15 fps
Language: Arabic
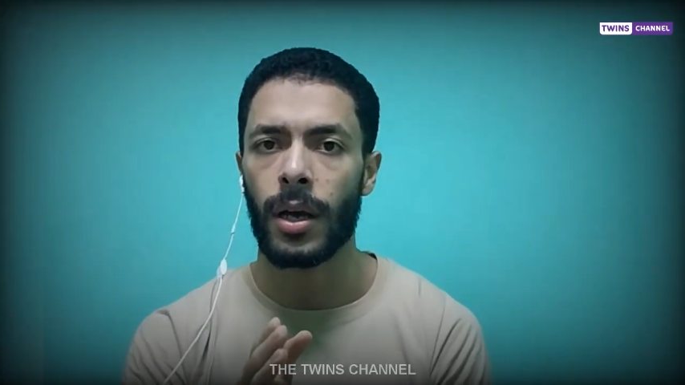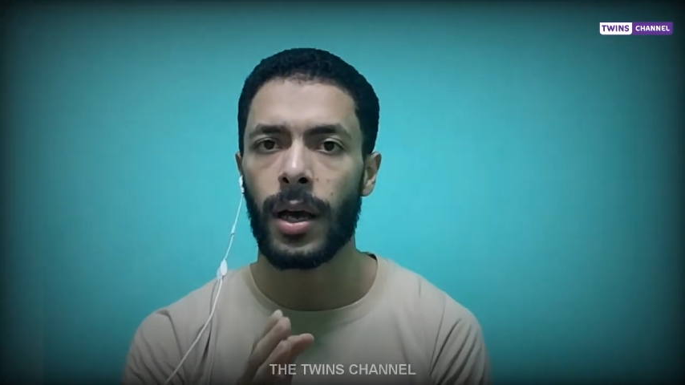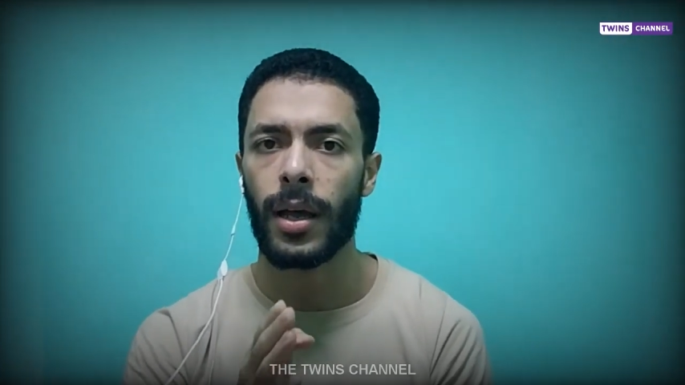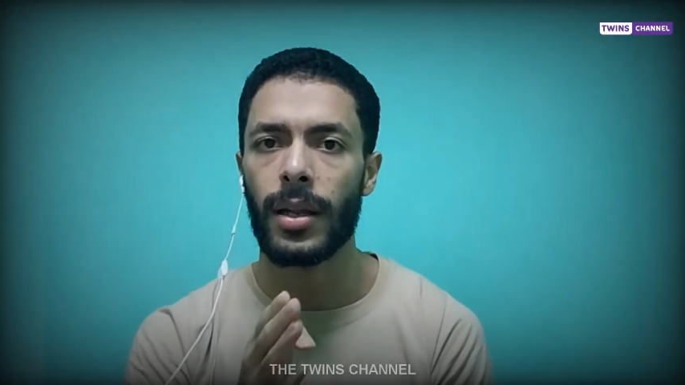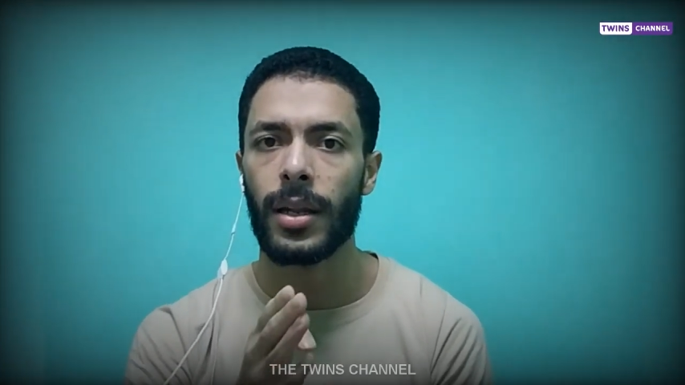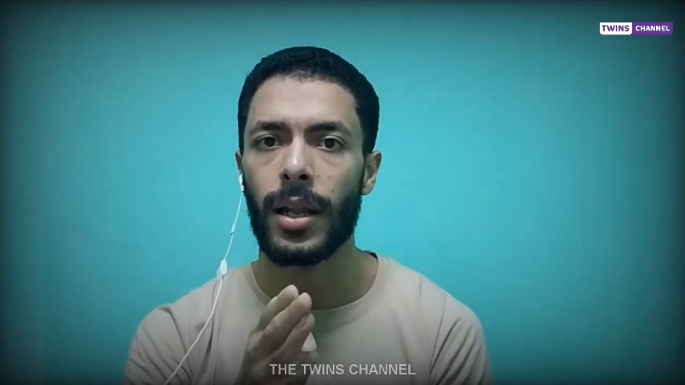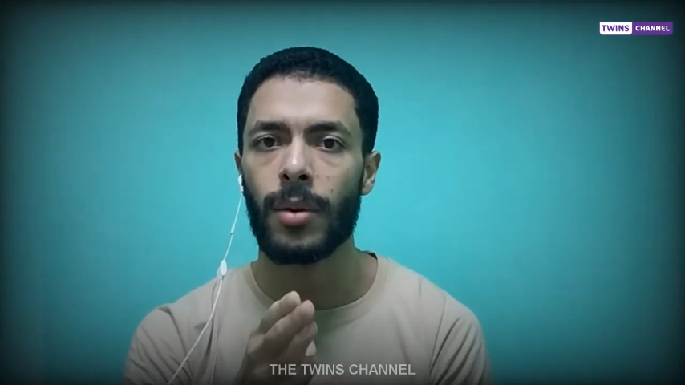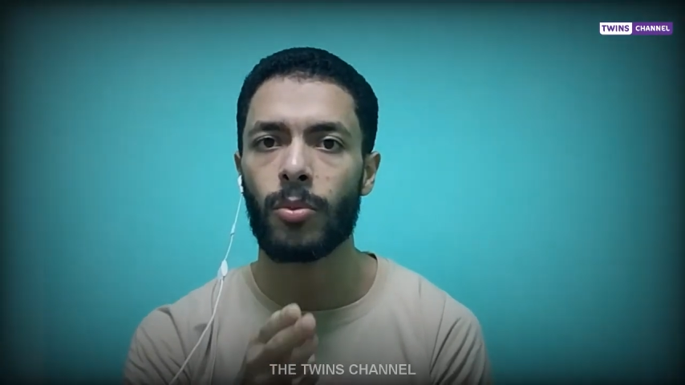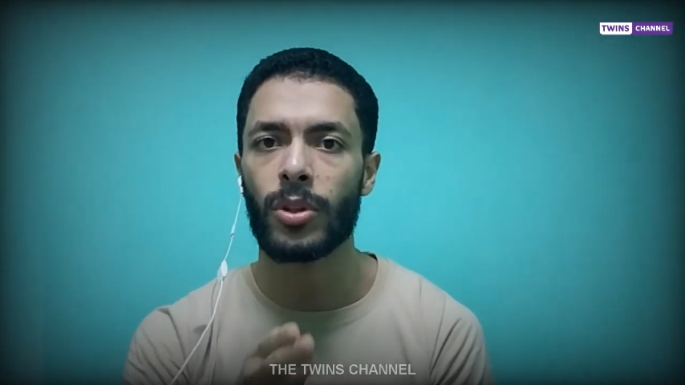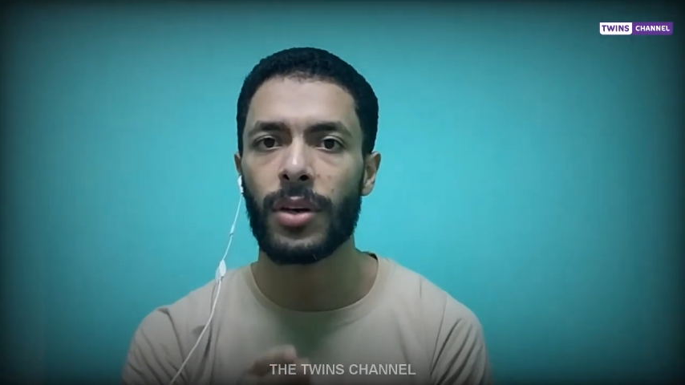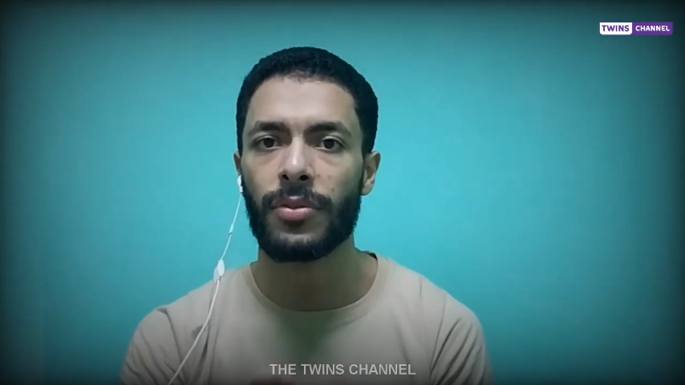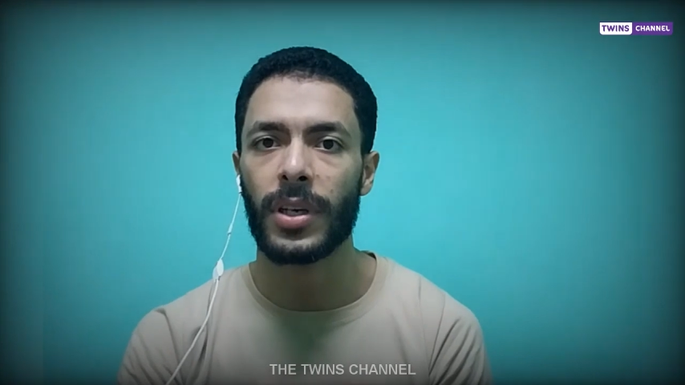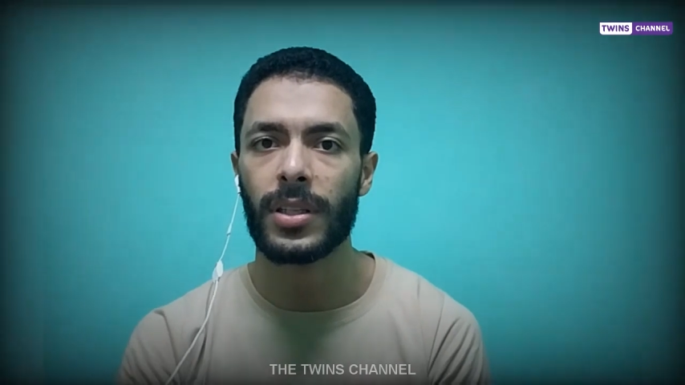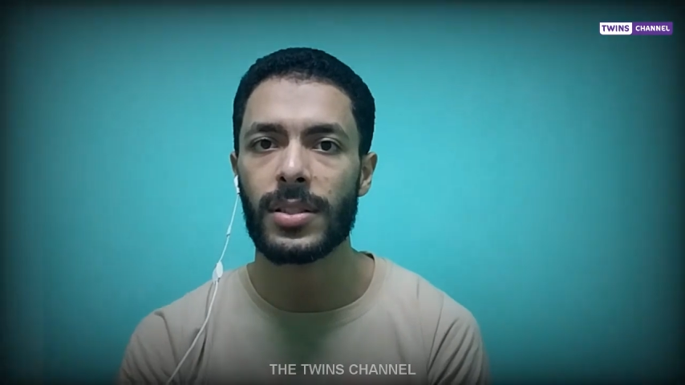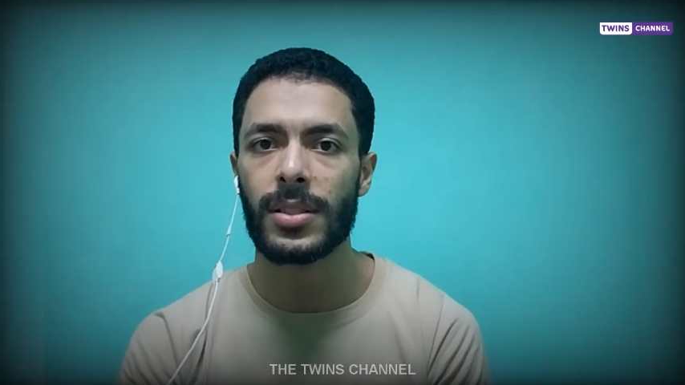خلى
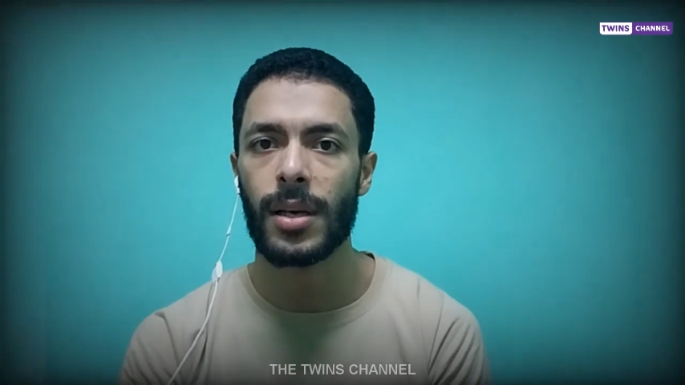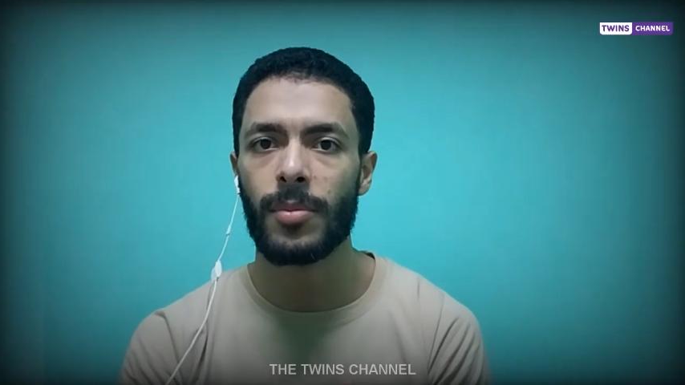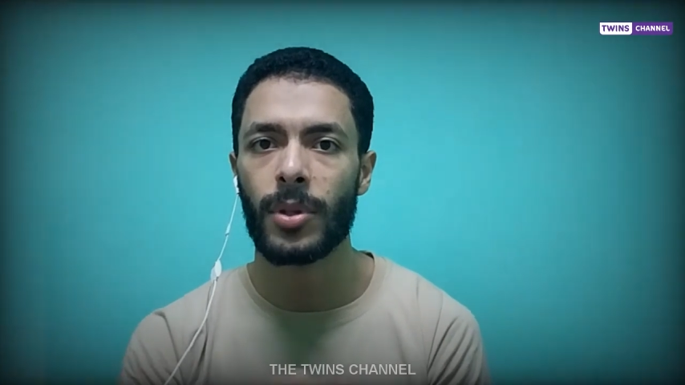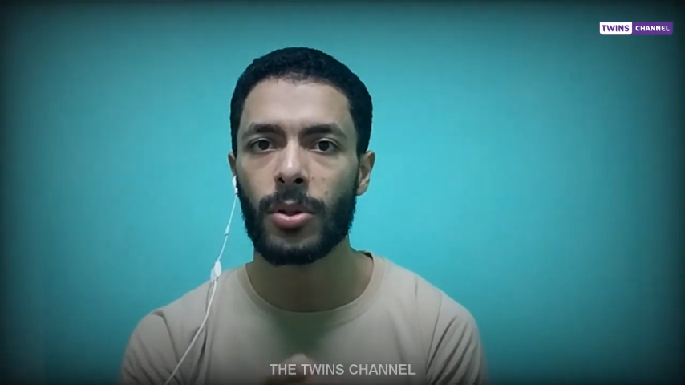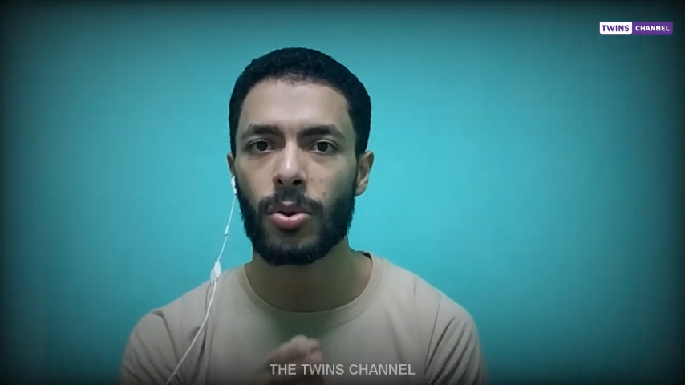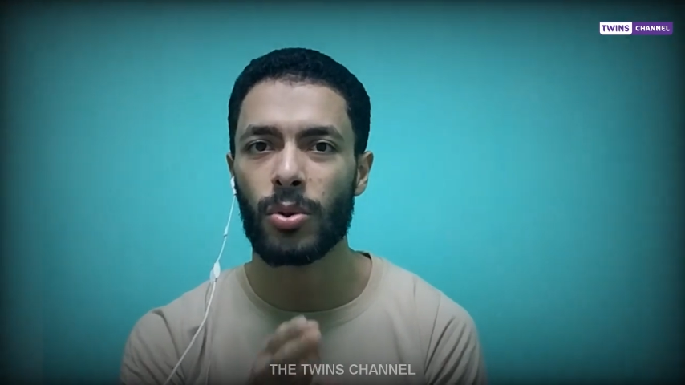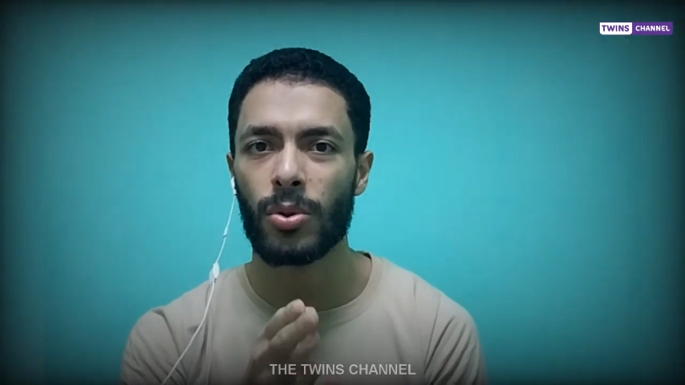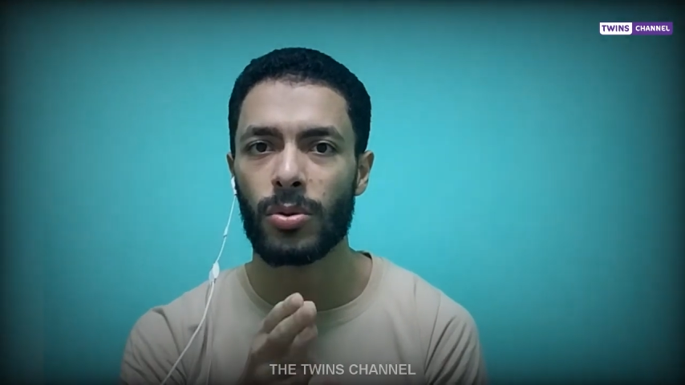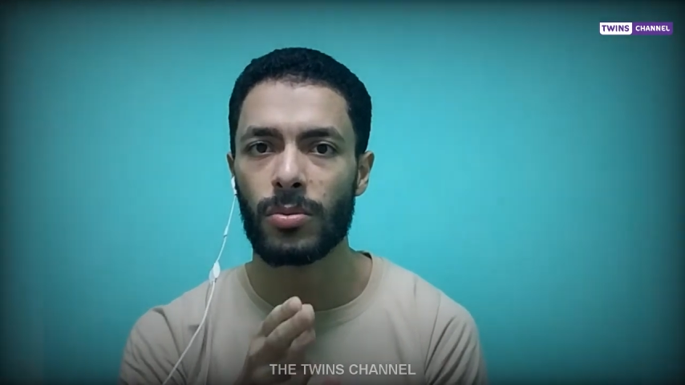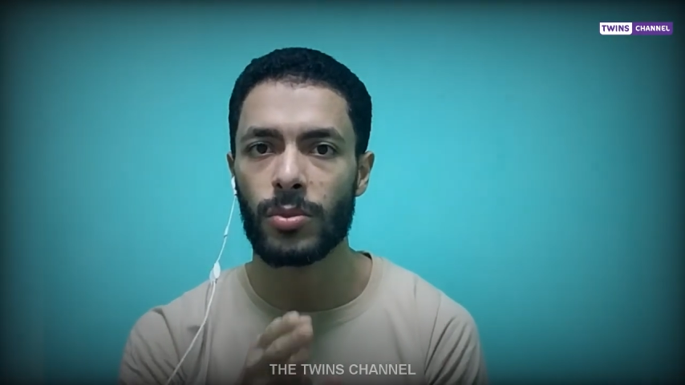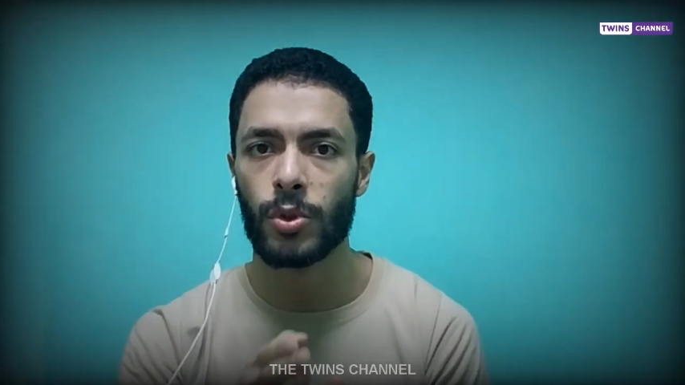المدافعين زي ما انتوا